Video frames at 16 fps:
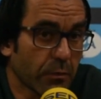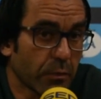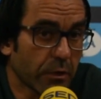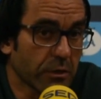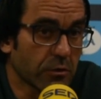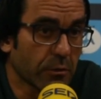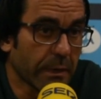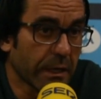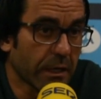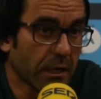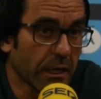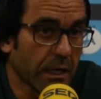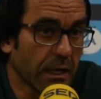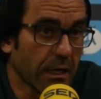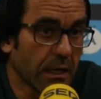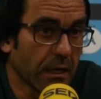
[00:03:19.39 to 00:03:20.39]
que un poquito
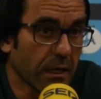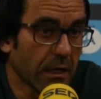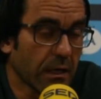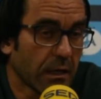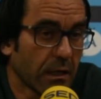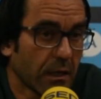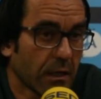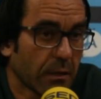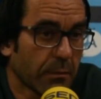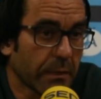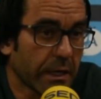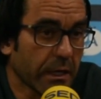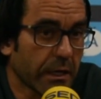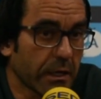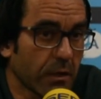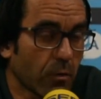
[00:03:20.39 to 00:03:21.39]
manejar la,
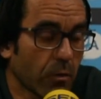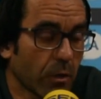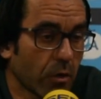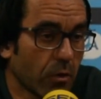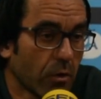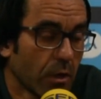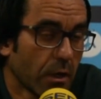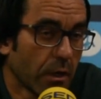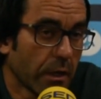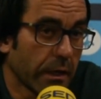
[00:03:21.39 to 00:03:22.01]
manejar el juego.